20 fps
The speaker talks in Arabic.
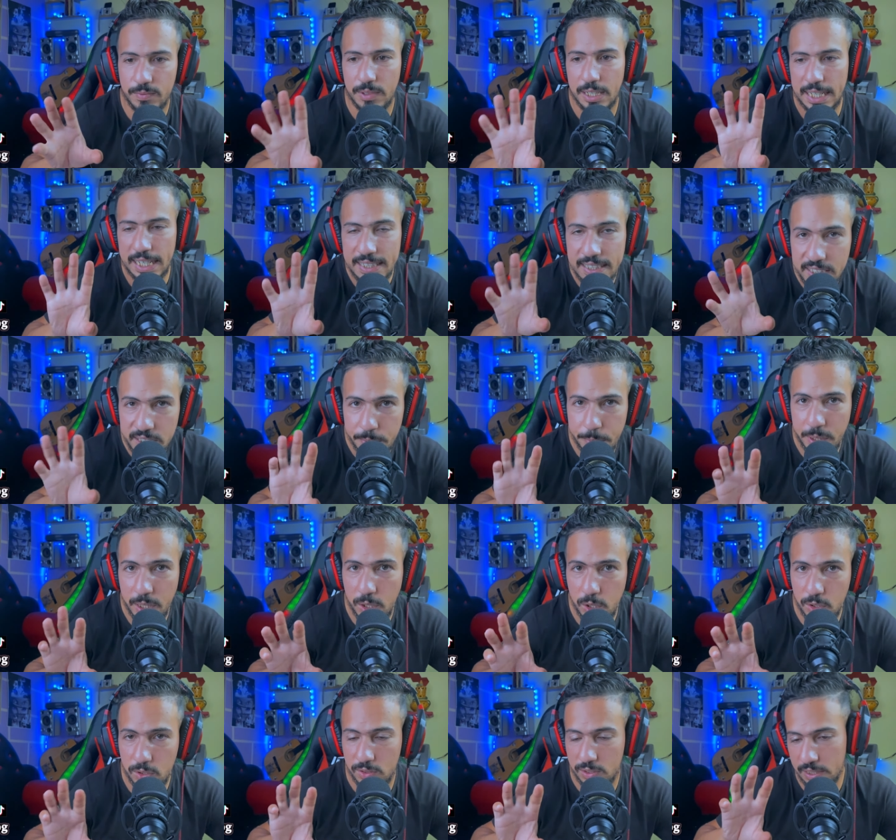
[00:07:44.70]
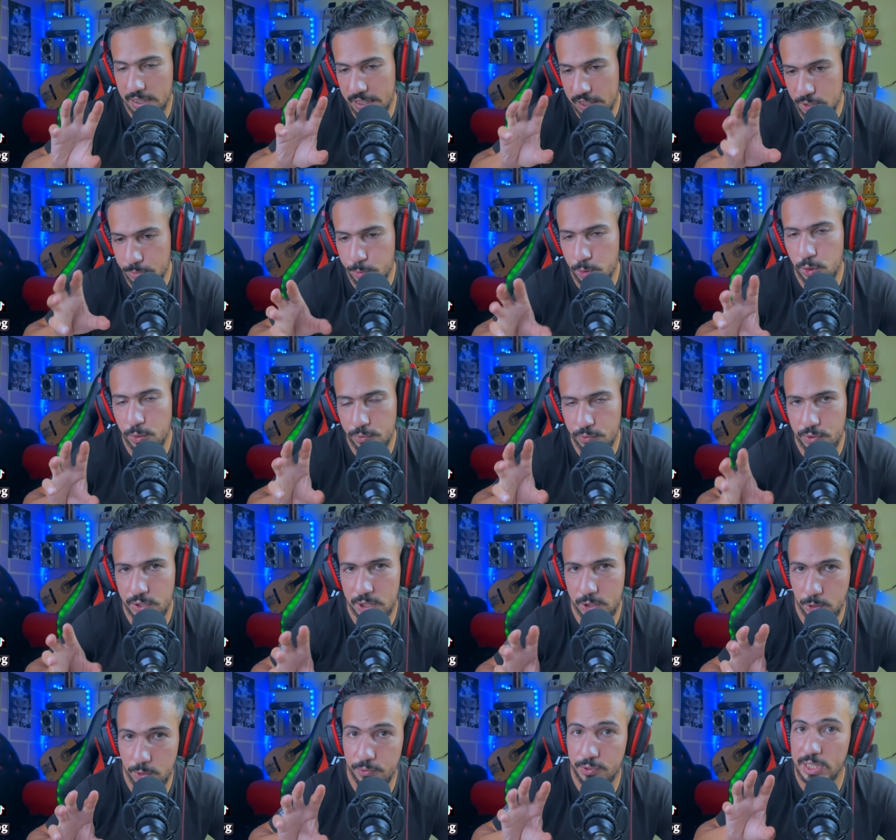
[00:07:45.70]
غادي تملوا الا جبت لكم
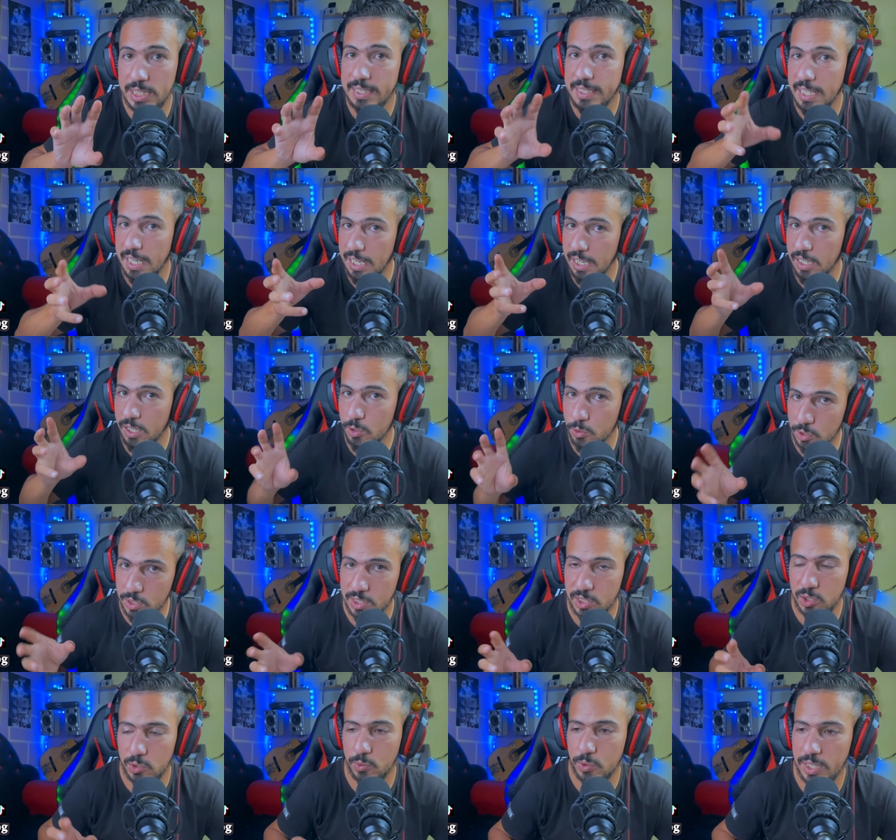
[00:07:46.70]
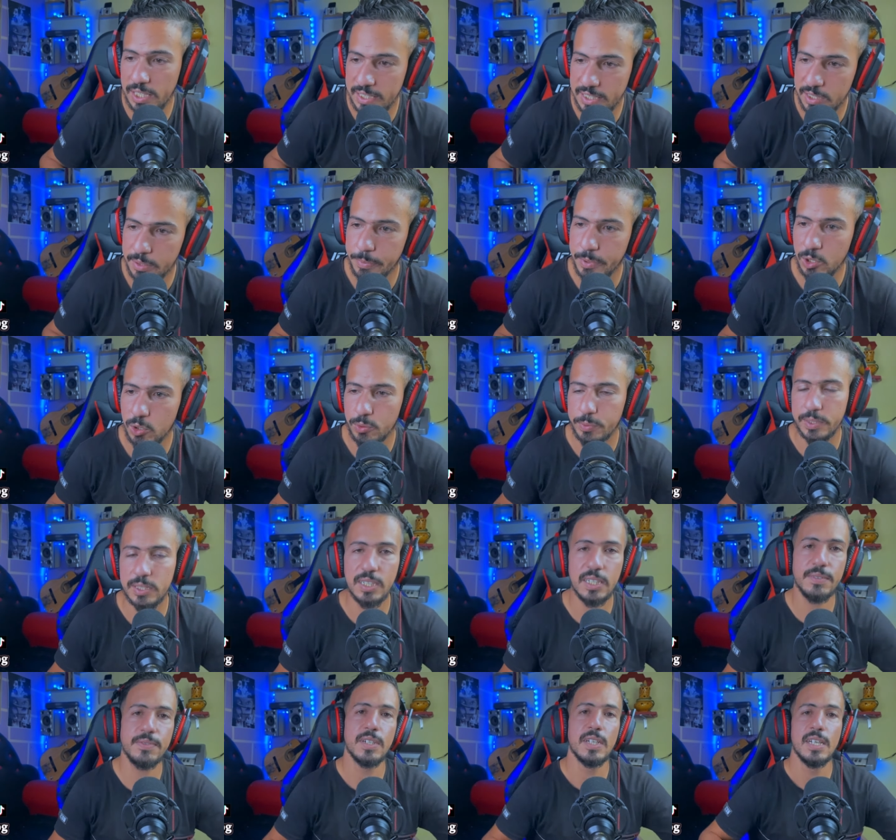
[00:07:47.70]
فيديو فيه ساعه ونص ولا يتملوا
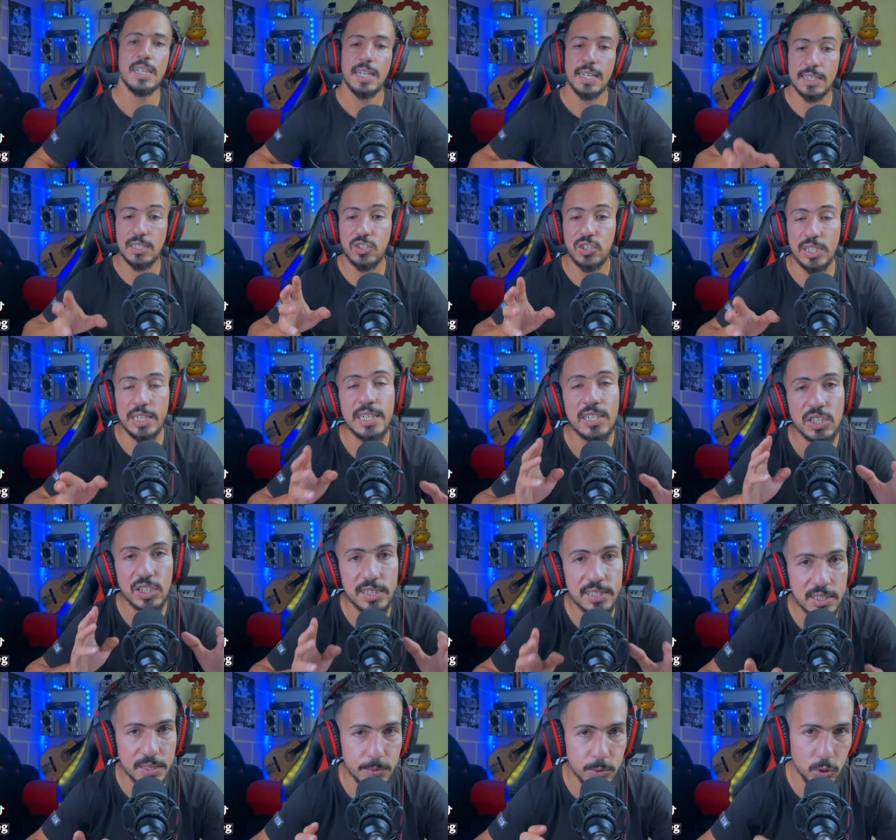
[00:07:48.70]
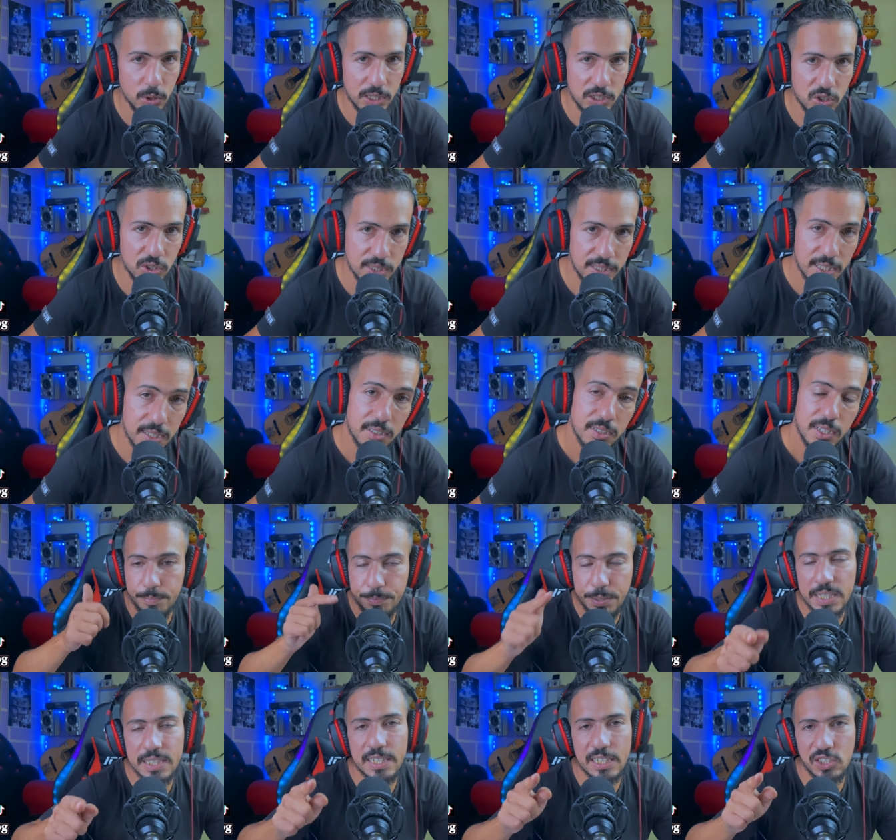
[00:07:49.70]
بزاف هادشي علاش قسمته اجزاء
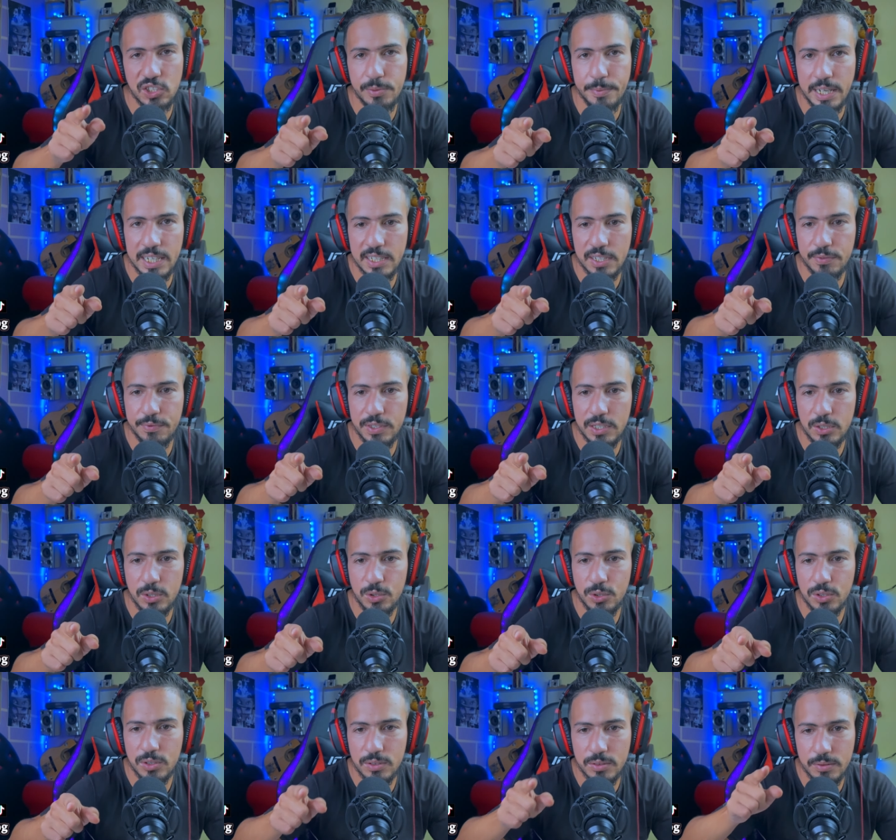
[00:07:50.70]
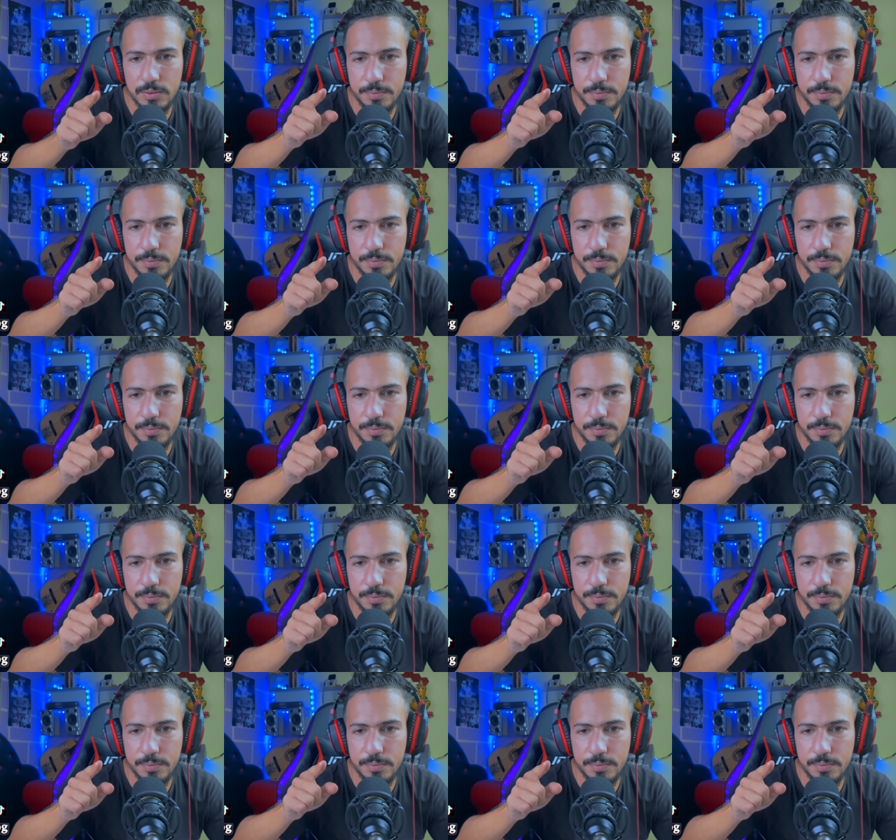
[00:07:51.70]
بارطاجي معك الفيديو